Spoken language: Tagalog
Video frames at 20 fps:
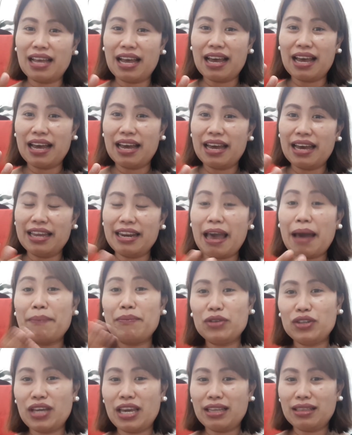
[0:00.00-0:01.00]
uh,
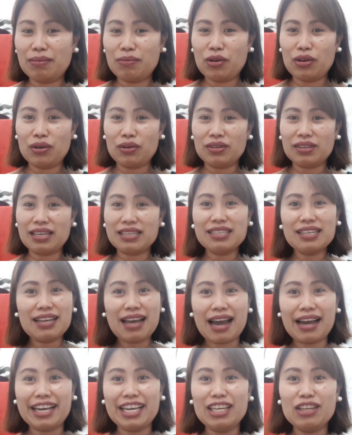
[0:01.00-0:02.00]
na-appreciate mo yon kasi
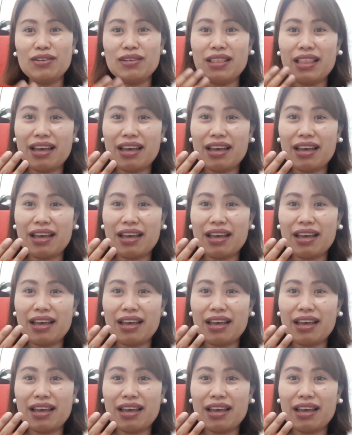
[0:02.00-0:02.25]
nga ang iyong